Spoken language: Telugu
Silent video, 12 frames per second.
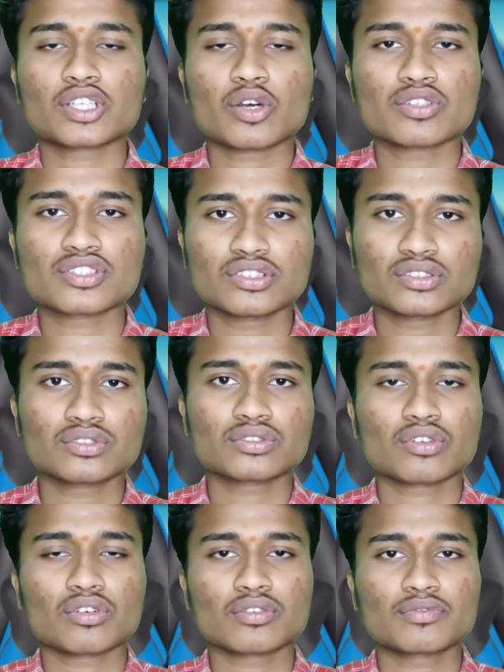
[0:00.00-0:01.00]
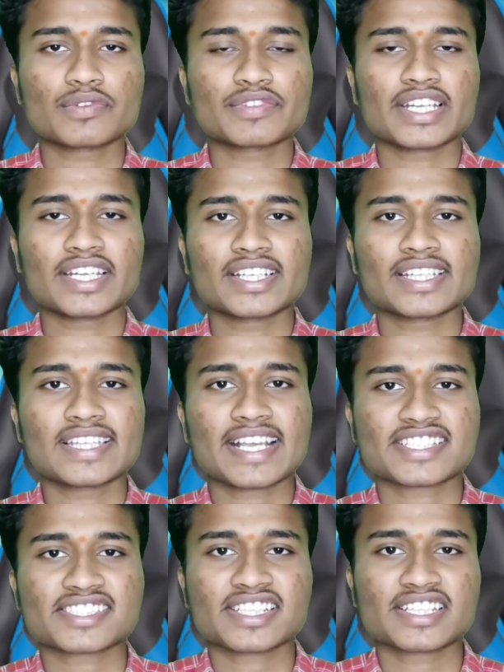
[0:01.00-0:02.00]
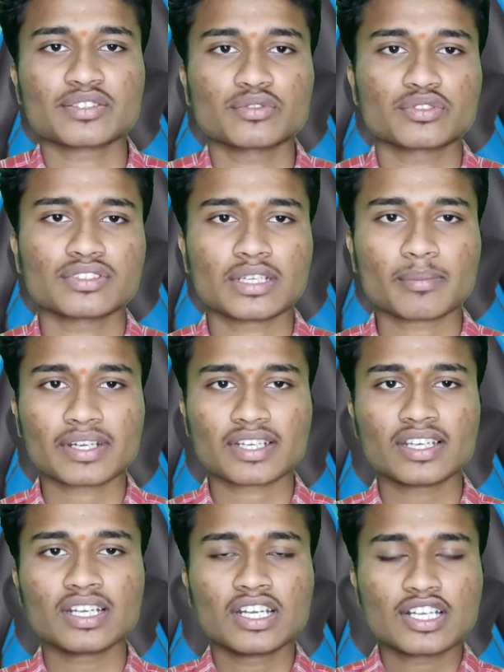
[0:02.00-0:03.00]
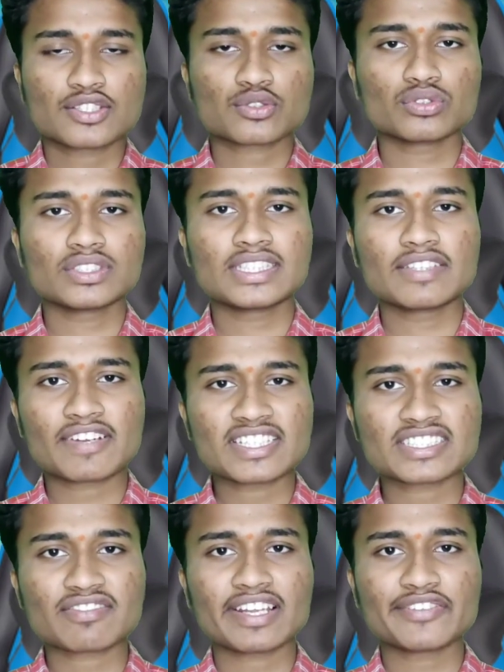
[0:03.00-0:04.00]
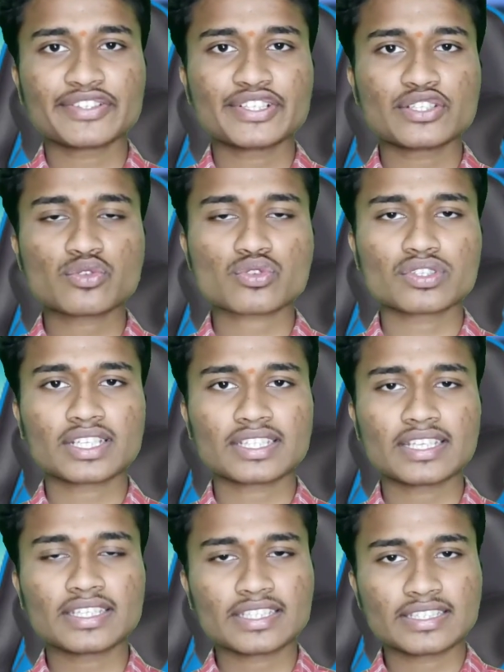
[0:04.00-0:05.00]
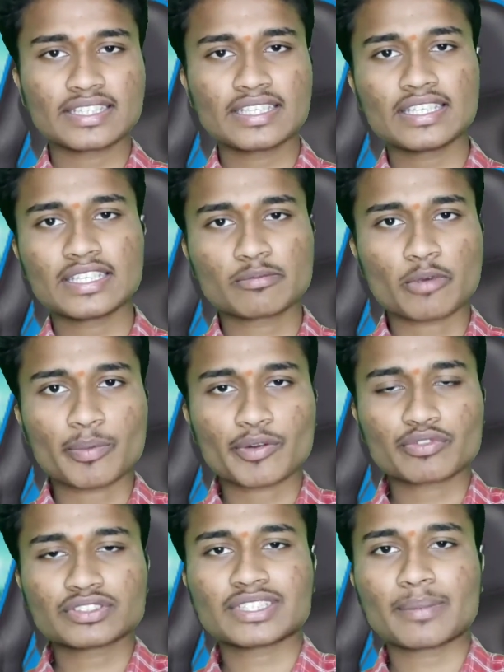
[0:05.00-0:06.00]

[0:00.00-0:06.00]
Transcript: థౌజండ్ ఫిఫ్టీన్ హండ్రెడ్ అయితే ఎక్స్ట్రా అయితే ఉంటుందన్నమాట సో ఇది ఫ్రెండ్స్ ఇవాళ వీడియో చూసుకుంటే ఇది ఈ మొబైల్ ఫోన్